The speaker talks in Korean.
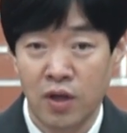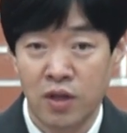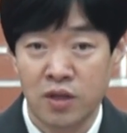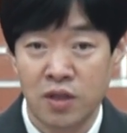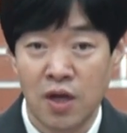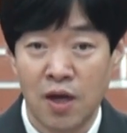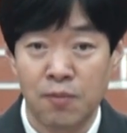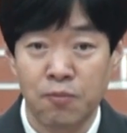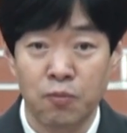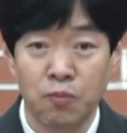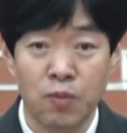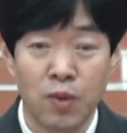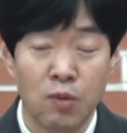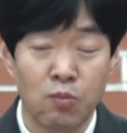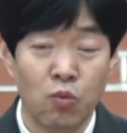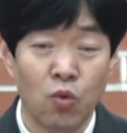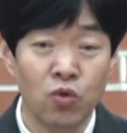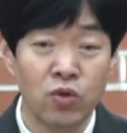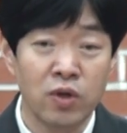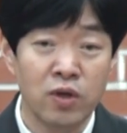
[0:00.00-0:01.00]
삶
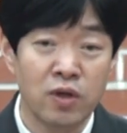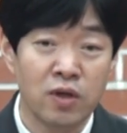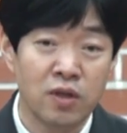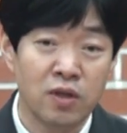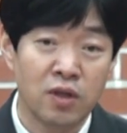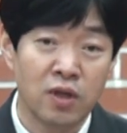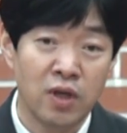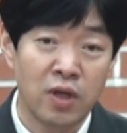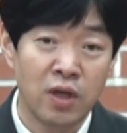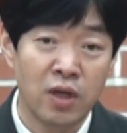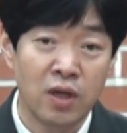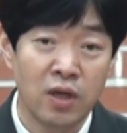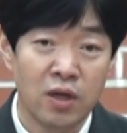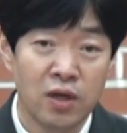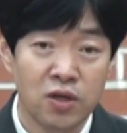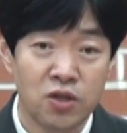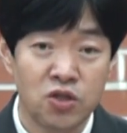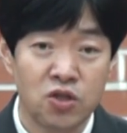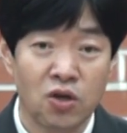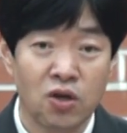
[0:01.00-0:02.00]
모든 것들이
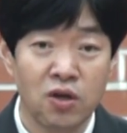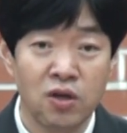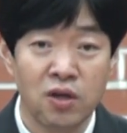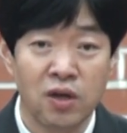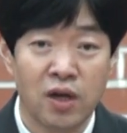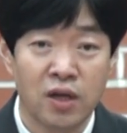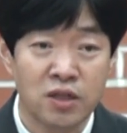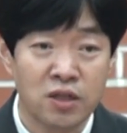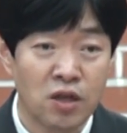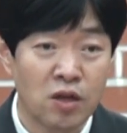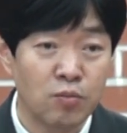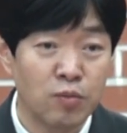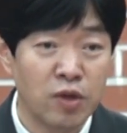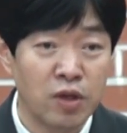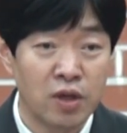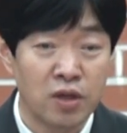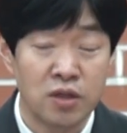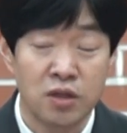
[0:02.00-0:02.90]
정결한 삶이